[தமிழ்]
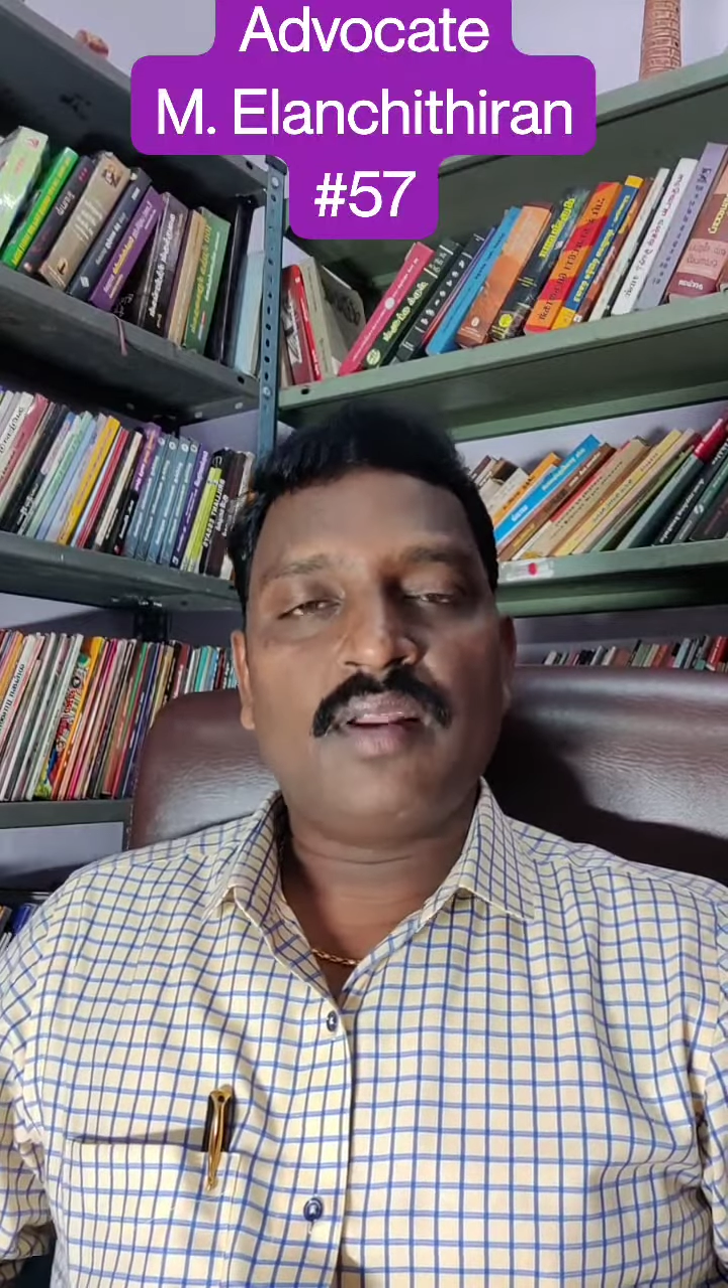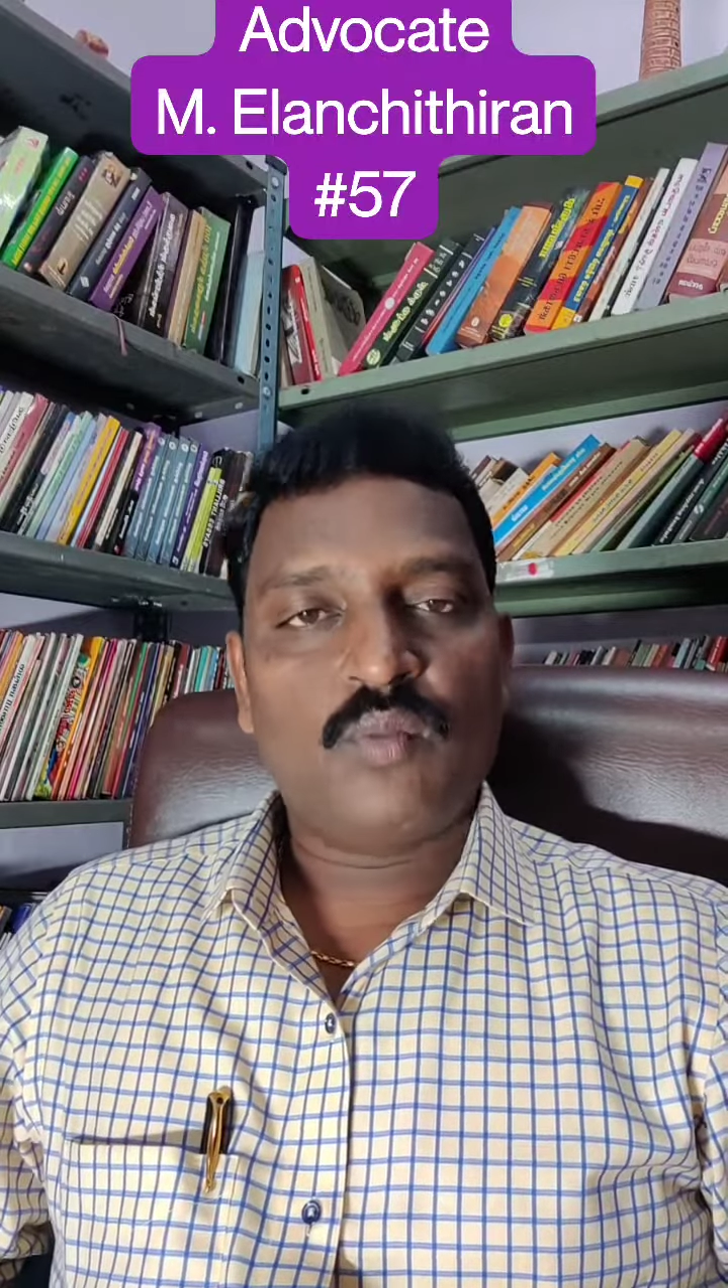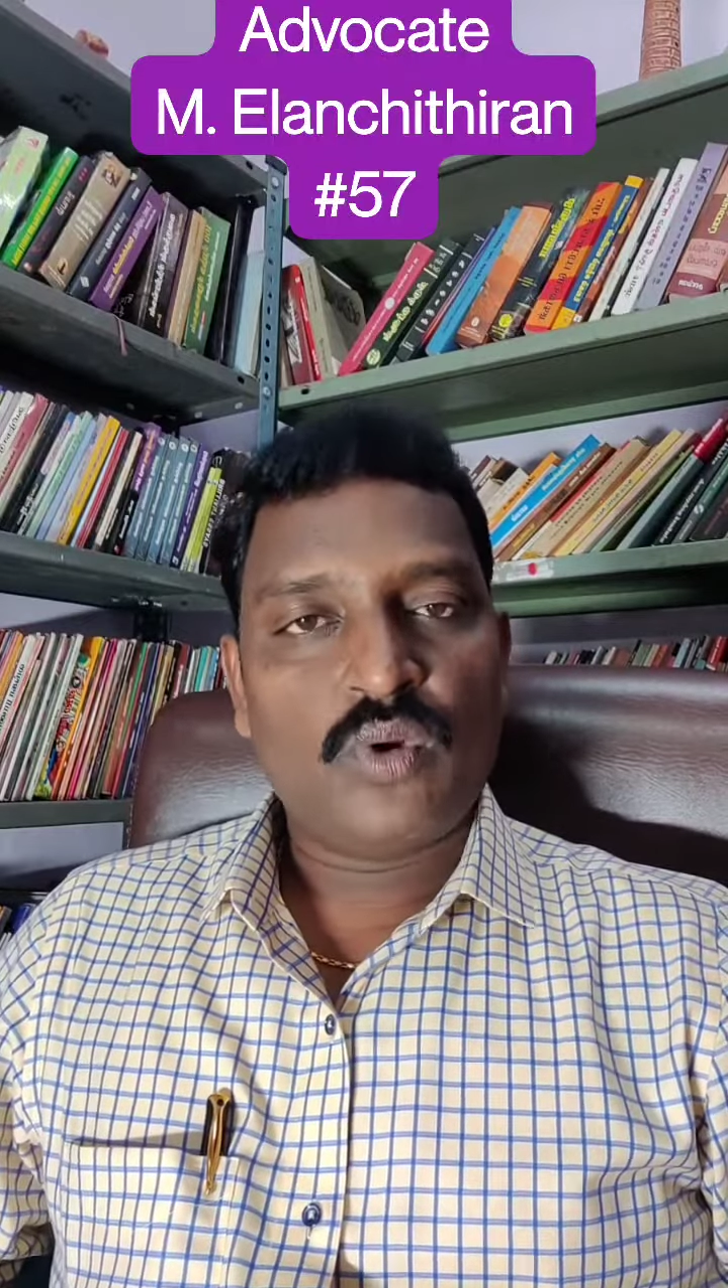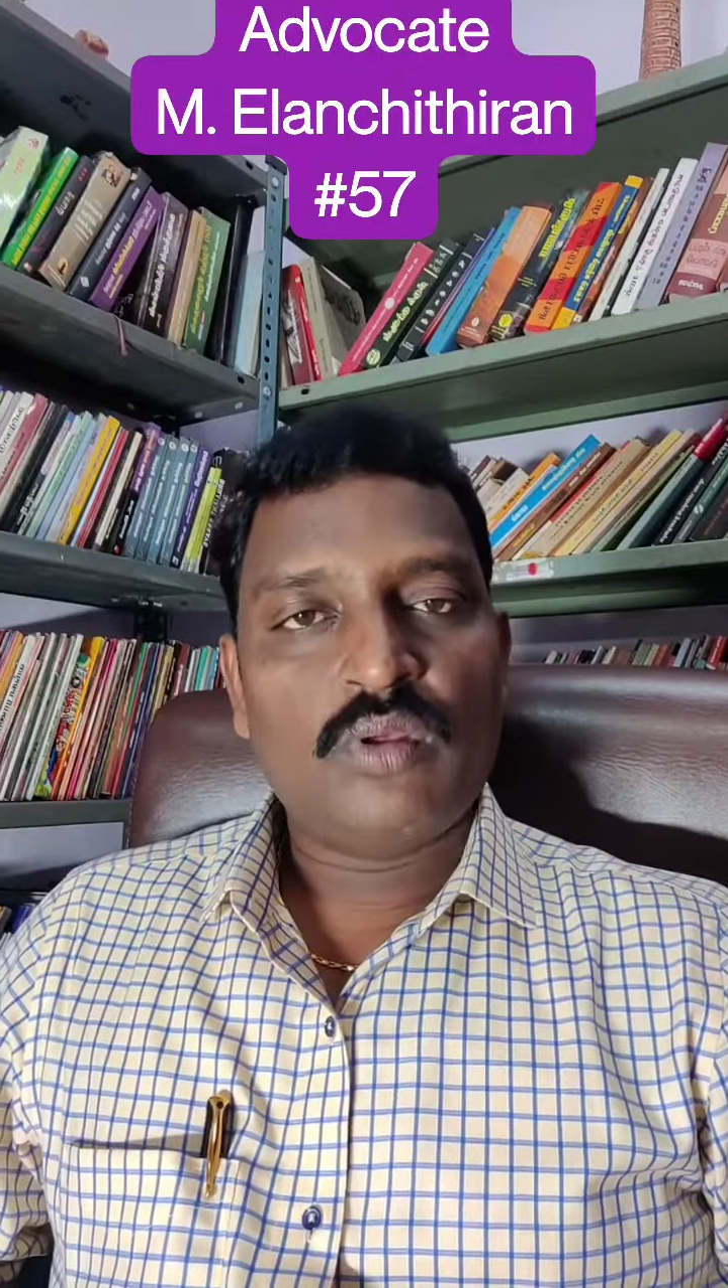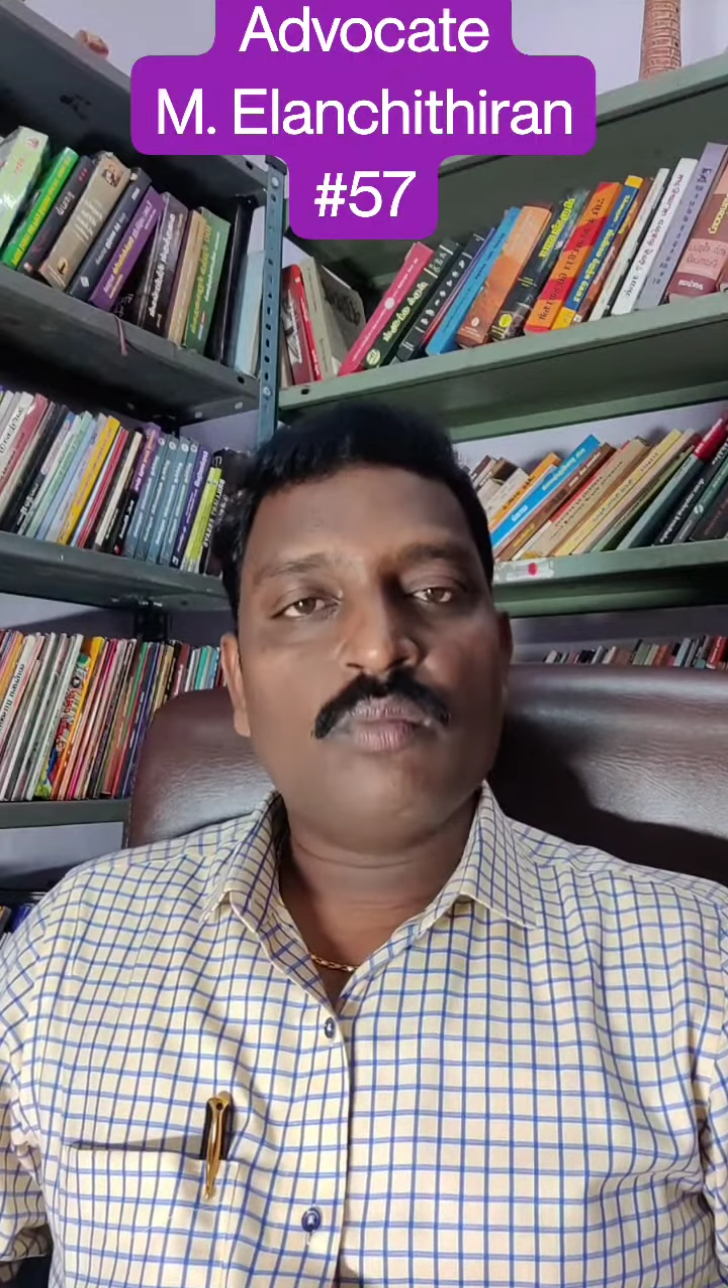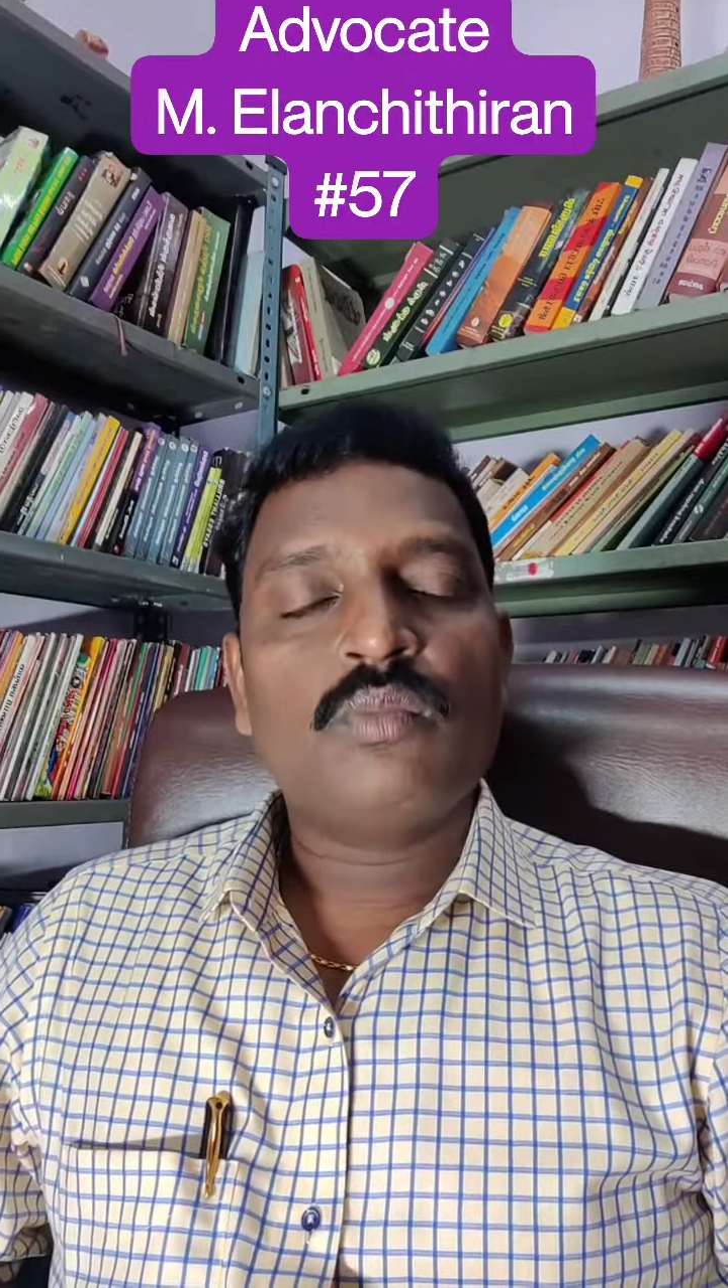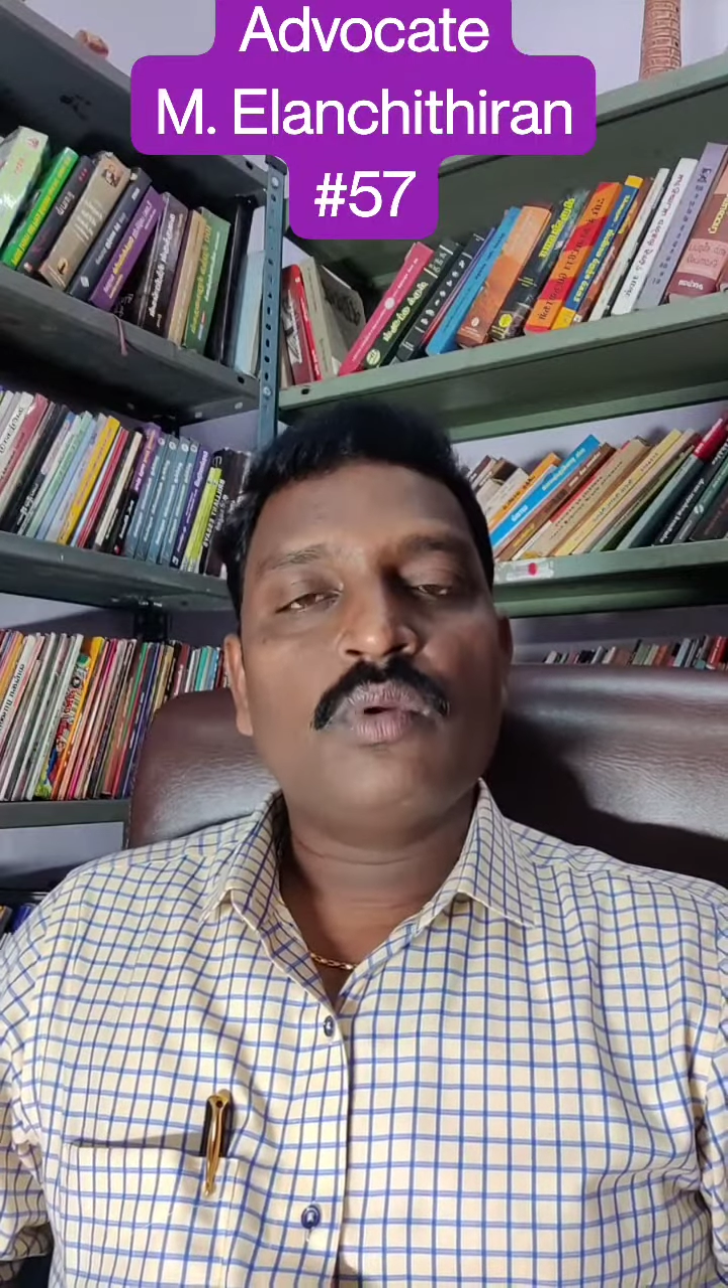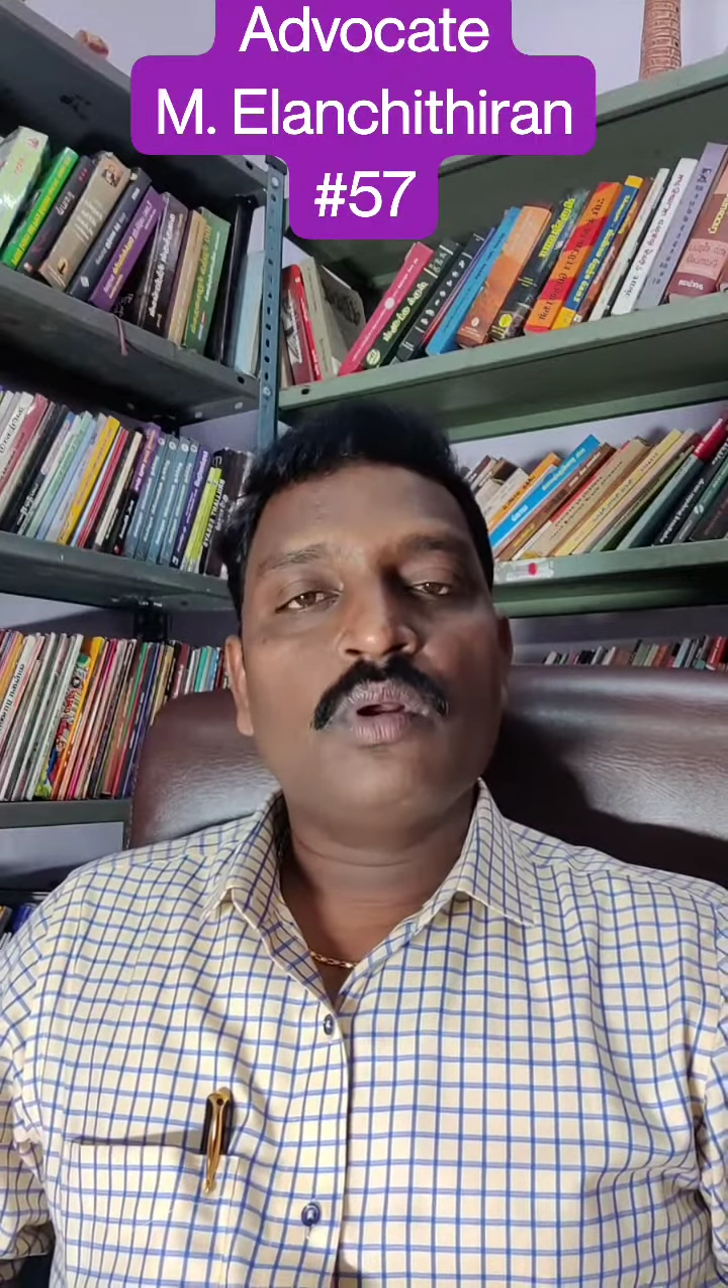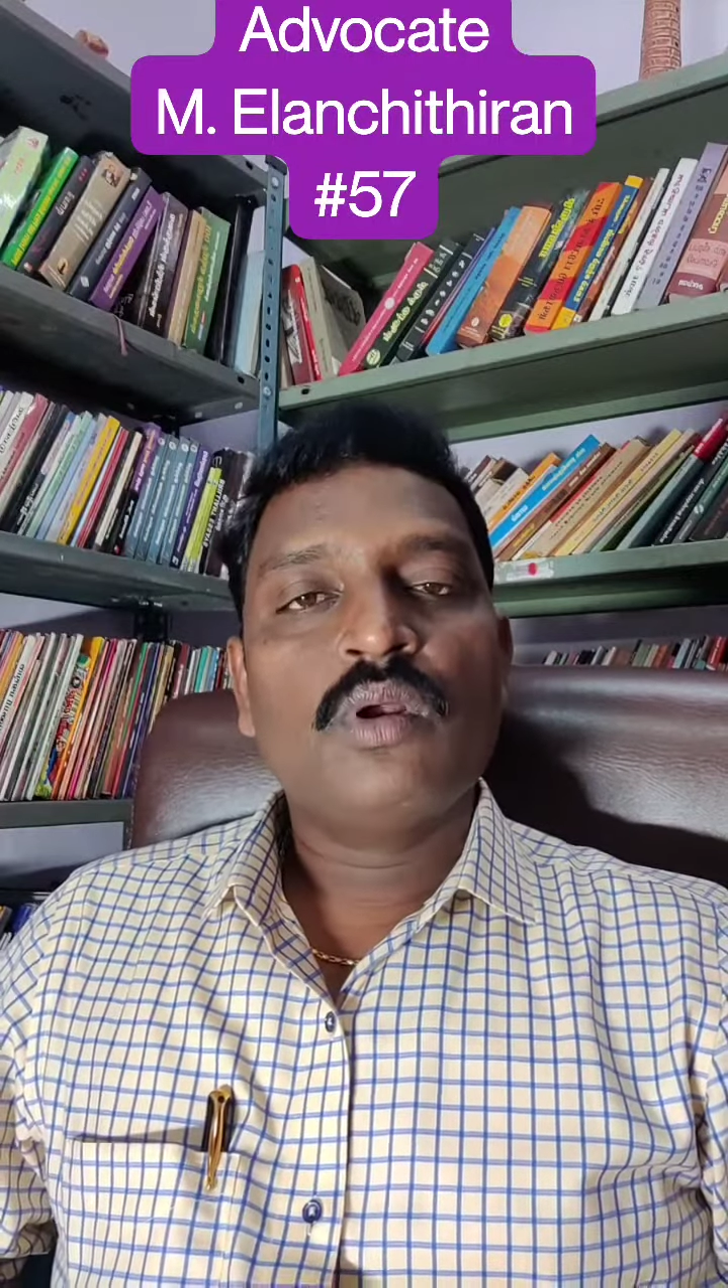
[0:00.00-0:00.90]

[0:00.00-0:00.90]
வளர முடியும்